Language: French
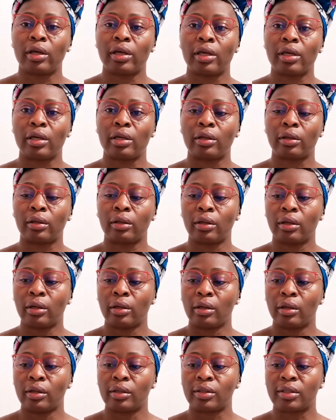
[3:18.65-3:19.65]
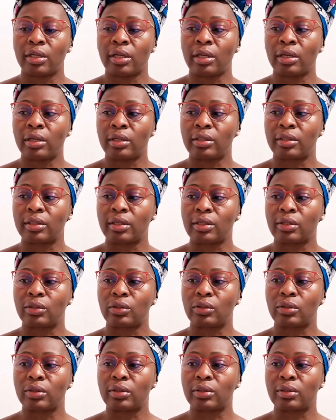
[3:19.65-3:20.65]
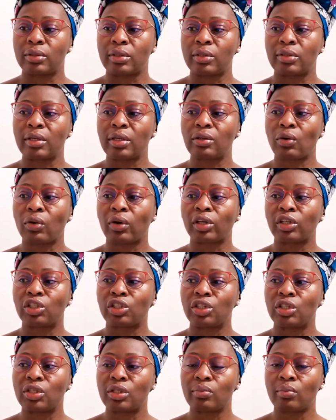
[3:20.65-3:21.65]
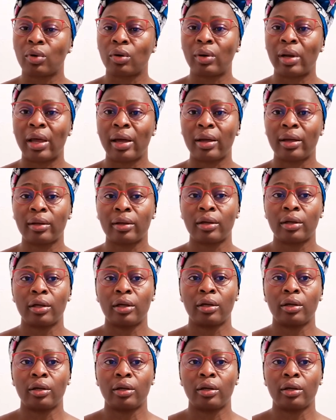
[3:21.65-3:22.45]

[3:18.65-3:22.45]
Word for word: Et c'est cet enrichissement-là